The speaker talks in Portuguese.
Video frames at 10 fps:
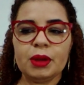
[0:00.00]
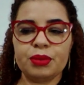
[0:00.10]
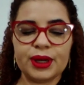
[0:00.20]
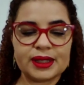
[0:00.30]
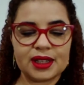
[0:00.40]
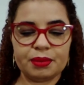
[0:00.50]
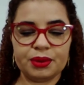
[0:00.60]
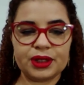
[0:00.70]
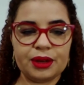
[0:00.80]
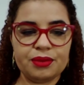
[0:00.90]
Por
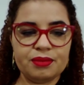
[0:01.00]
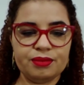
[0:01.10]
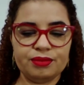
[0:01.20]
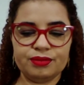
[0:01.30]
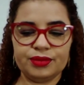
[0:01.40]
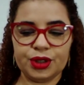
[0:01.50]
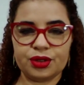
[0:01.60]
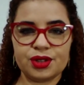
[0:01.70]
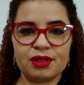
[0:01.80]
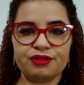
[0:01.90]
exemplo, tem um, um, eu
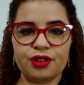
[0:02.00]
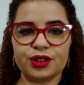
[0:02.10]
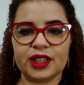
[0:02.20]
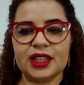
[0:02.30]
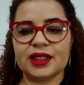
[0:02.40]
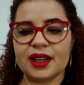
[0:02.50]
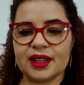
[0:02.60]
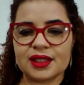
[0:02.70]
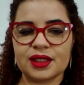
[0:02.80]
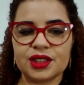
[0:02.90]
trouxe uma foto aqui
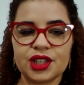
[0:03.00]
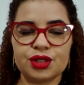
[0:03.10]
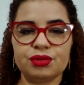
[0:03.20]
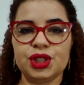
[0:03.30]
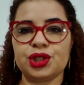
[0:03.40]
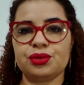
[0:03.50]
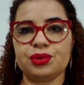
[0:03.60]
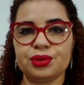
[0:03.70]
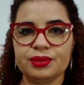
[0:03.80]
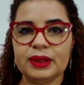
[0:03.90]
interessante, é de um
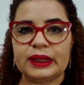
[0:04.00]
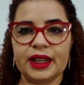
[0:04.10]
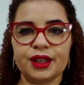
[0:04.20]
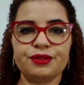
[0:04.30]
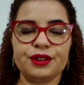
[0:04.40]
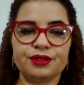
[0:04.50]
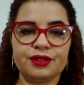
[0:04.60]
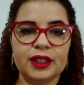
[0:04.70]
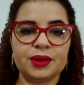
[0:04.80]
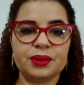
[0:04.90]
estudo, né, que foi
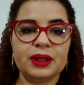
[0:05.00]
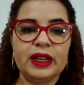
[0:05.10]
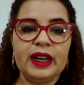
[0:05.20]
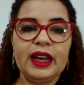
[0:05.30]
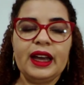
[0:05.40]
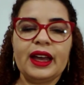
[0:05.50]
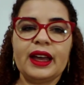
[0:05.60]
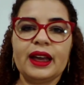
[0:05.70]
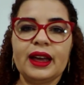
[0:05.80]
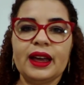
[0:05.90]
feito
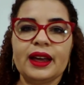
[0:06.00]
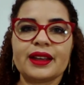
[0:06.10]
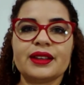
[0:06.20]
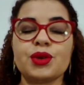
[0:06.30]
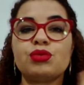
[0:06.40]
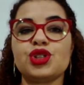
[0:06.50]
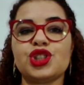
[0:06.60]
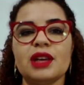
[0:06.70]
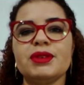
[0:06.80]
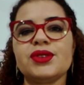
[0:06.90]
é, com
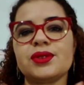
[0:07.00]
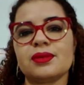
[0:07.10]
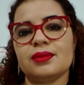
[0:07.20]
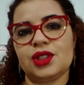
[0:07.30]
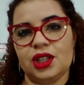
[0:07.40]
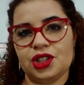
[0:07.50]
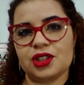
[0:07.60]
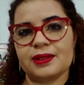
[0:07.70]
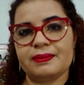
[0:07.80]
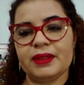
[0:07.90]
gêmeos,
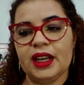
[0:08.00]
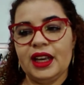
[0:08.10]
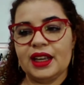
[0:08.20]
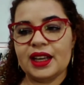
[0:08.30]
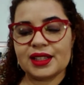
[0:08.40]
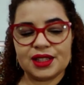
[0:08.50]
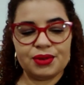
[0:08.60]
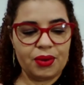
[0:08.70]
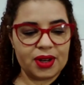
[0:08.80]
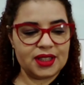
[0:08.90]
gente. E assim,
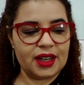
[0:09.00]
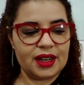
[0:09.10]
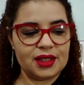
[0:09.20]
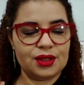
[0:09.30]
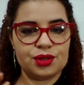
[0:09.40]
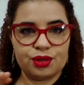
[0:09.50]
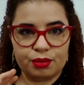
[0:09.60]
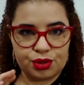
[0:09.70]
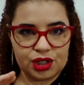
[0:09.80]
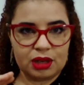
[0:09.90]
uma coisa interessante
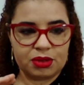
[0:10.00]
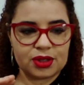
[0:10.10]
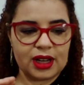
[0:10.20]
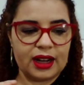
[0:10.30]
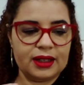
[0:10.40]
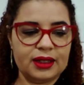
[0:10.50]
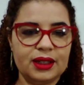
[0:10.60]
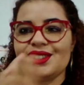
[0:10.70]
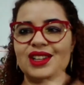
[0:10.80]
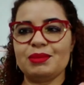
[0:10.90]
sobre os gêmeos, tá?
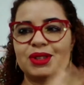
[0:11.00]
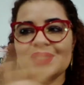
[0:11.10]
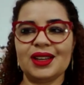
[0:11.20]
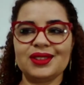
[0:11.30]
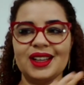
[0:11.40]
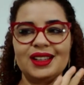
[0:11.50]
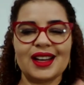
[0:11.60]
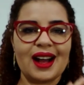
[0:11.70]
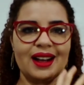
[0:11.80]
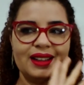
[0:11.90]
Gêmeos têm o
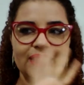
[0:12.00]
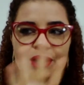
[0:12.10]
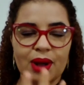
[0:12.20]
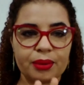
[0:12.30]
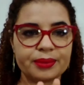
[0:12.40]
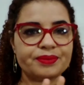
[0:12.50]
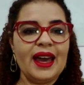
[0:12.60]
DNA igual.